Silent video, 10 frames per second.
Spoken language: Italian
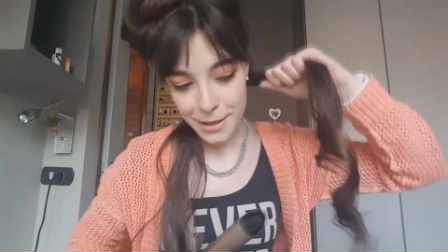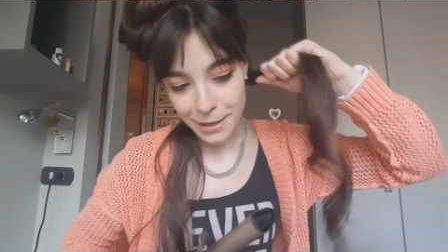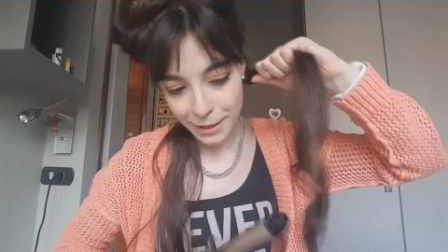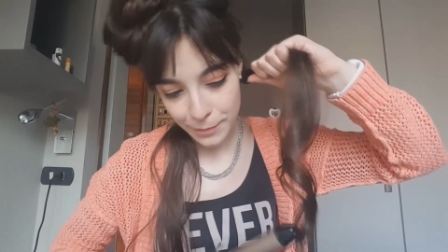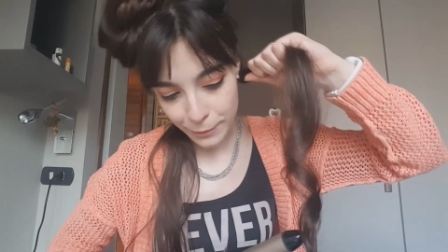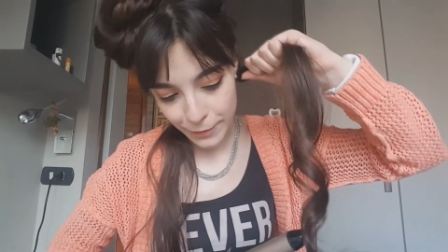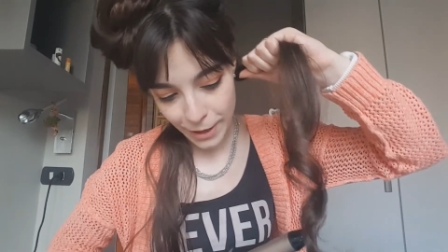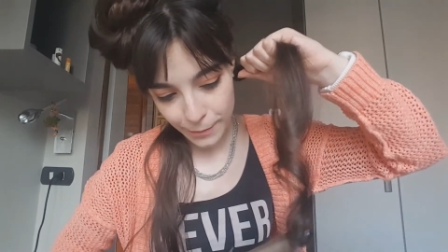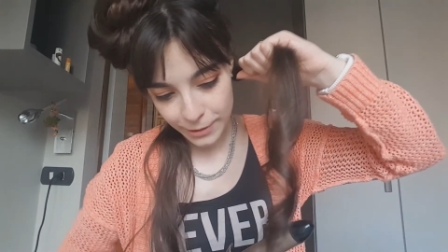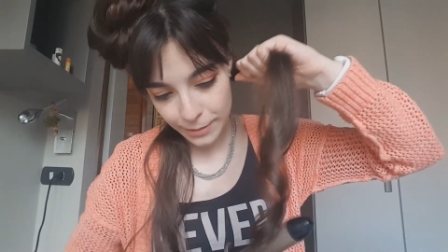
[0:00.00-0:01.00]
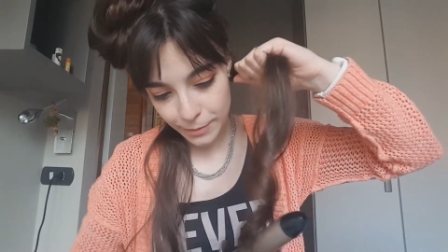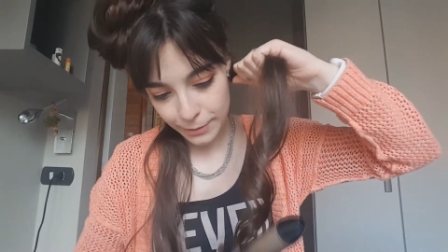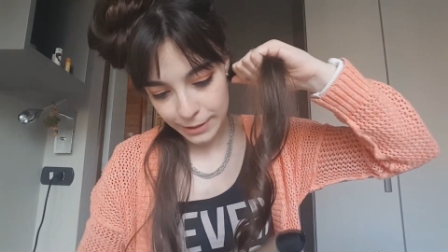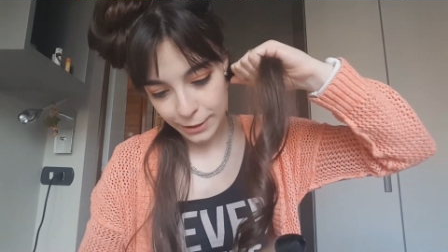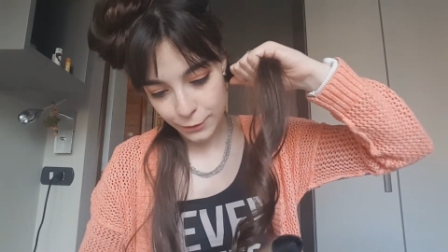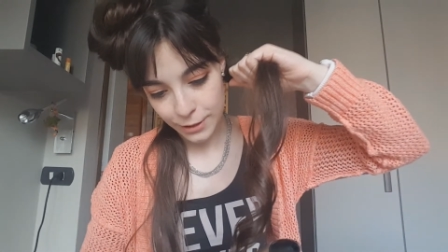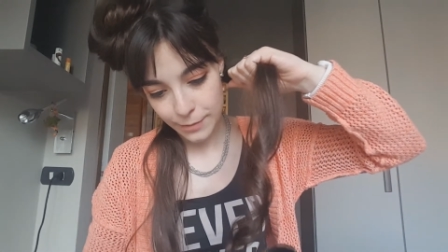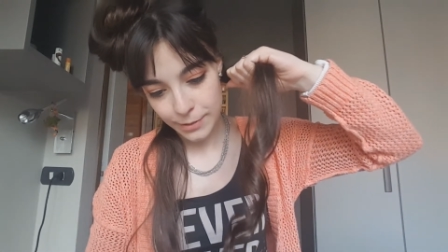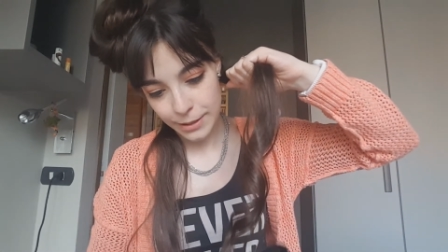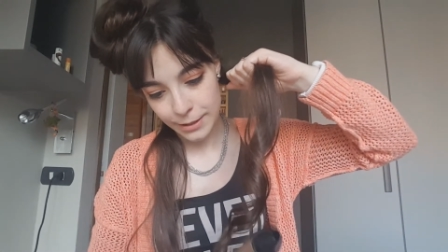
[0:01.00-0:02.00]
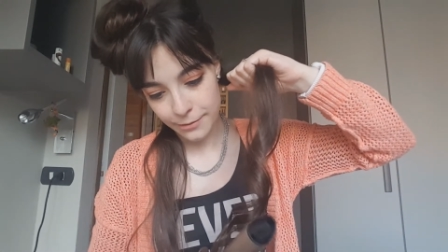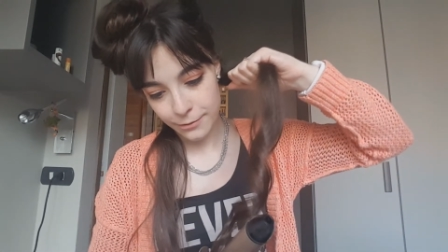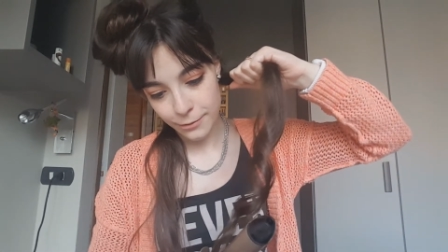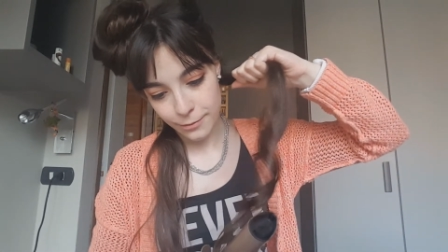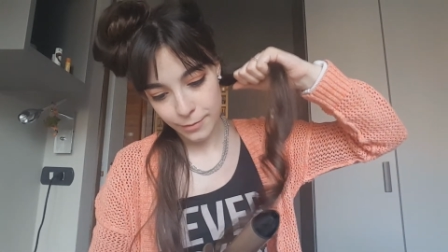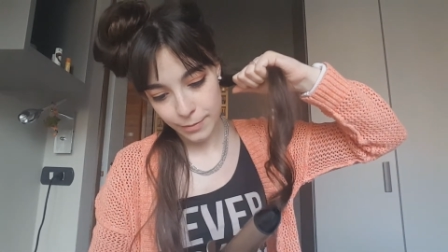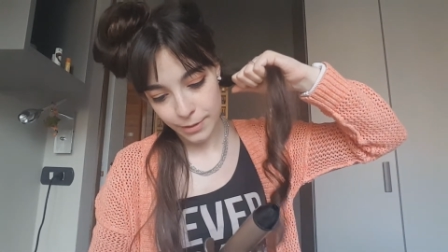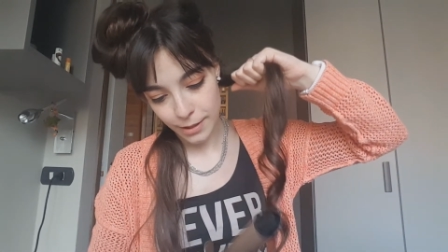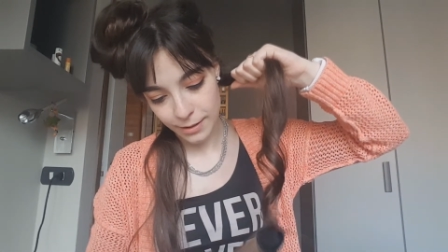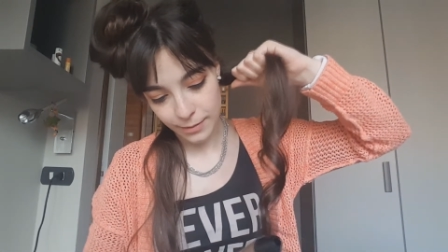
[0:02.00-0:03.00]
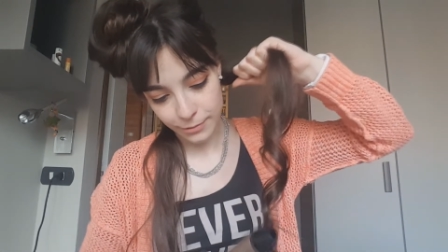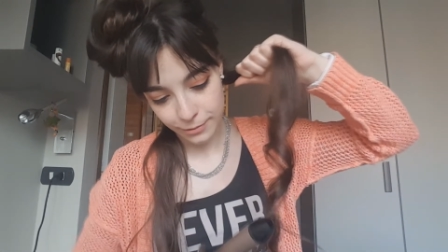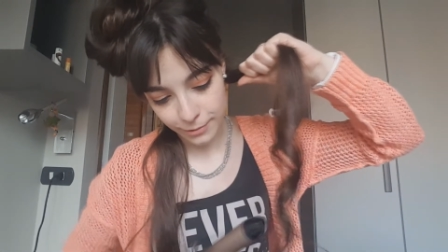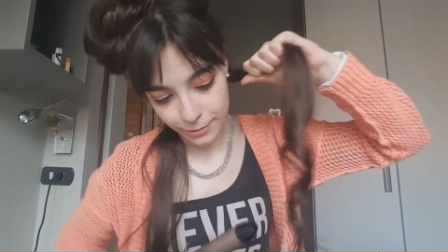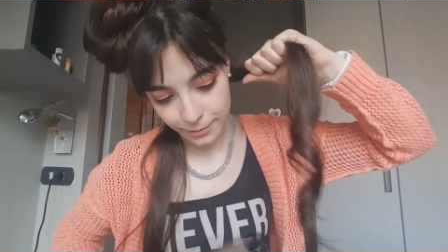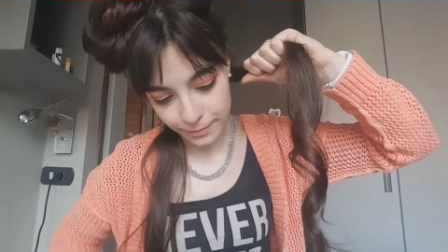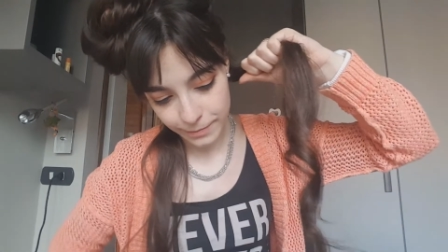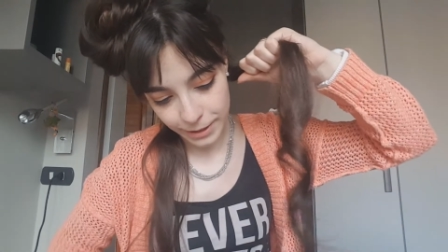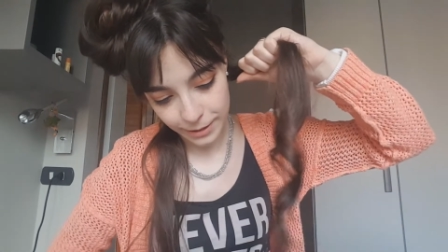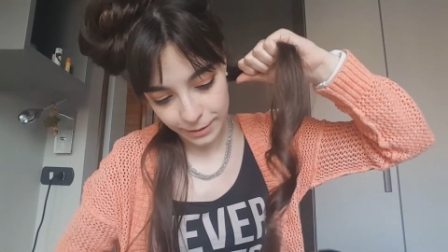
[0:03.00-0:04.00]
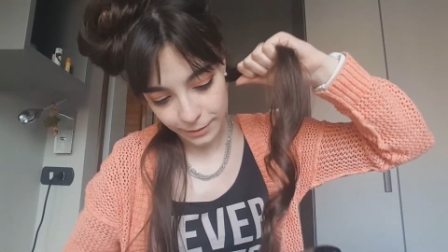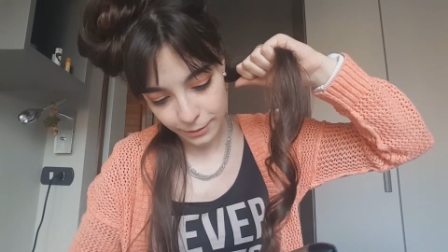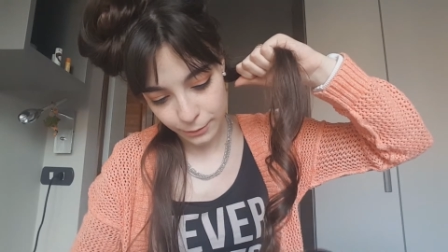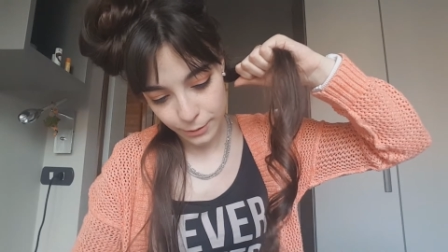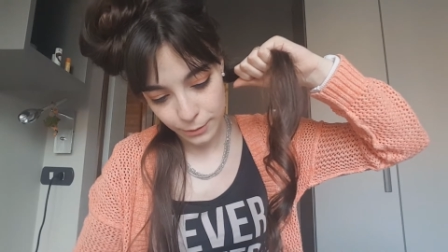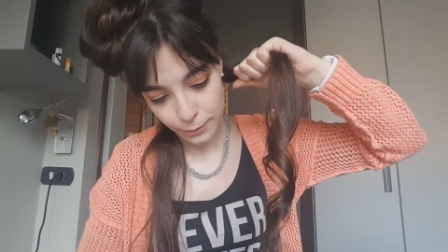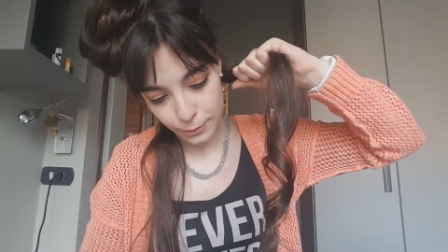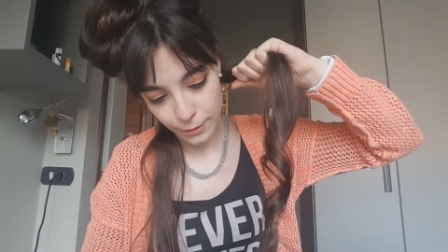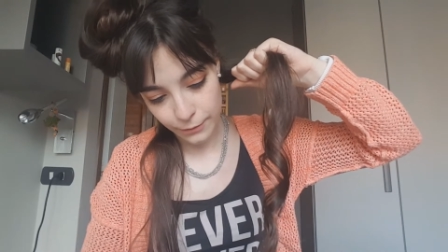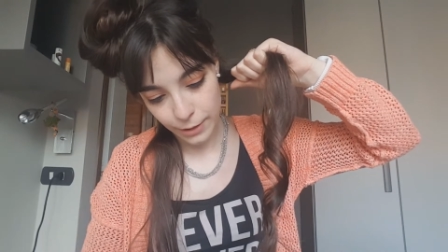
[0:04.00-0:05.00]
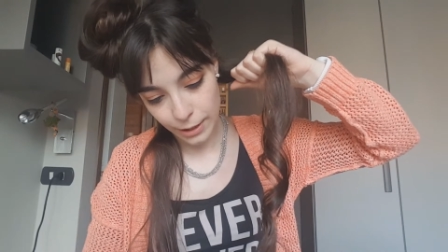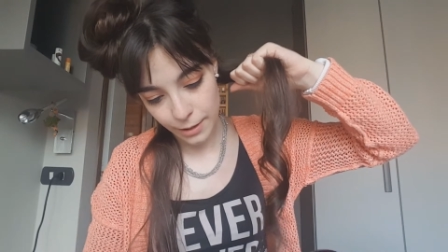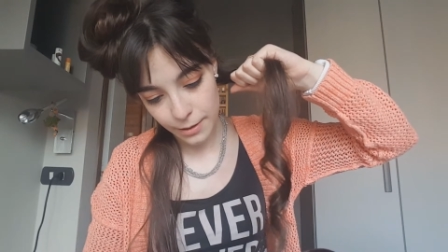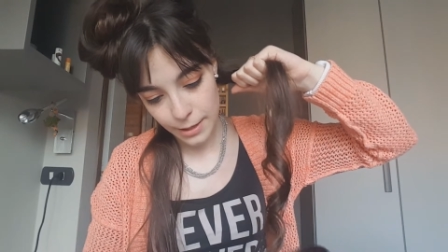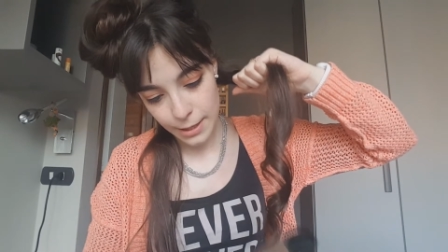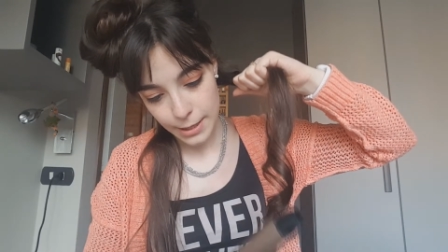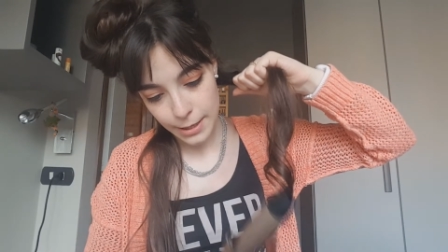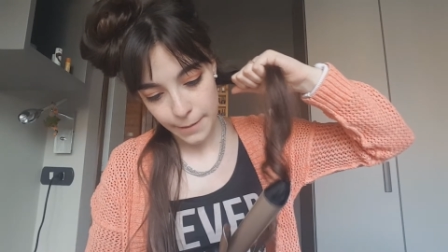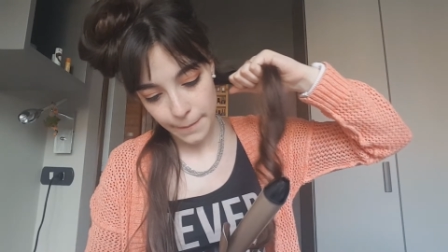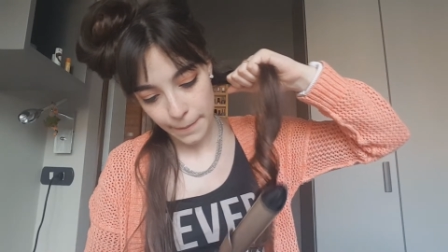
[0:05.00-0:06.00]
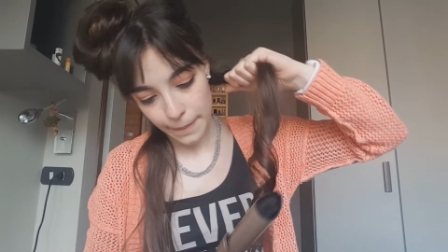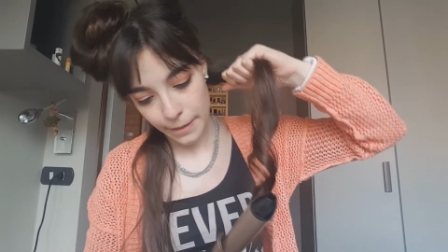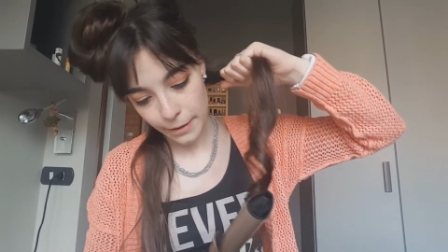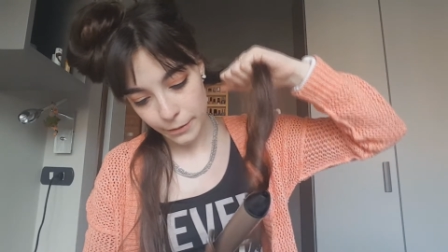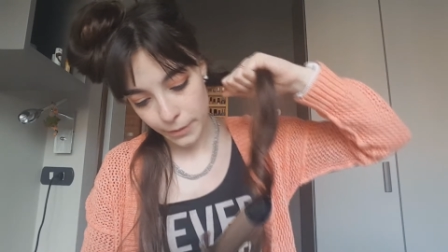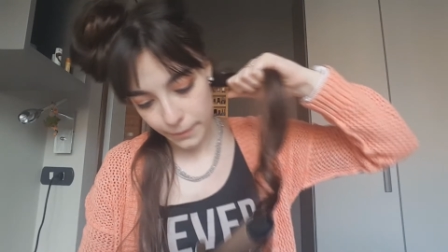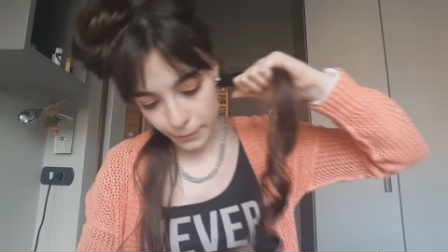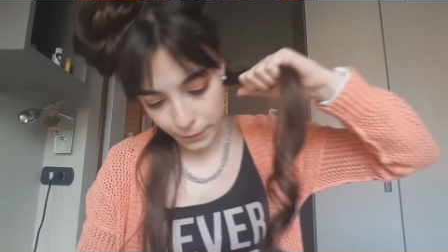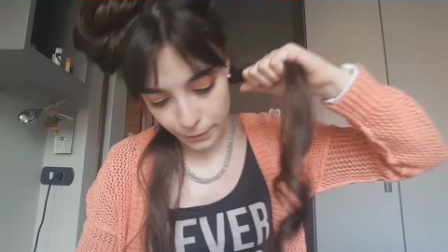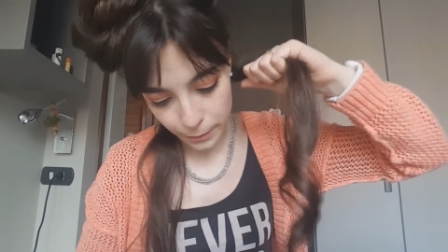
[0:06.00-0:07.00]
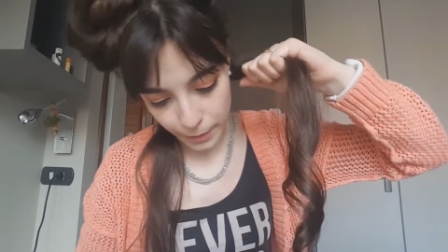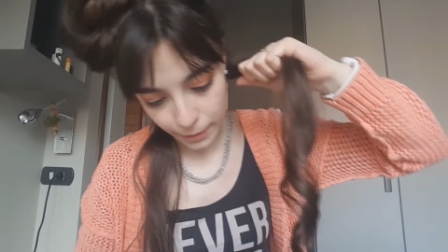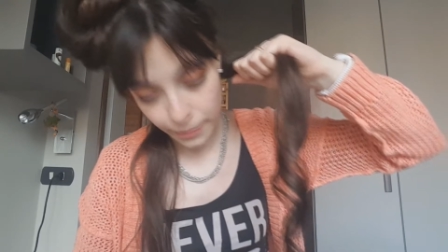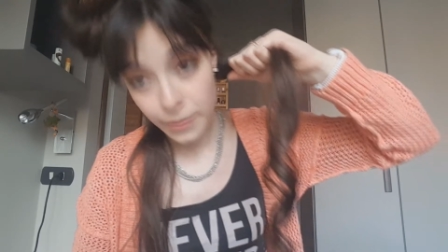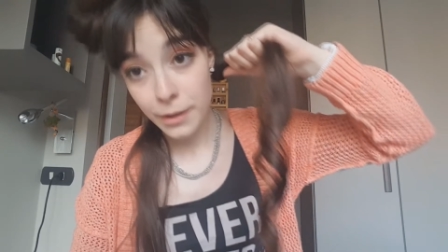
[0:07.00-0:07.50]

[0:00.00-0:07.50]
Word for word: riproviamo sempre questa ciocca perché non mi piasa molto, perché nel senso è solo la fine. Oddio, aspetta.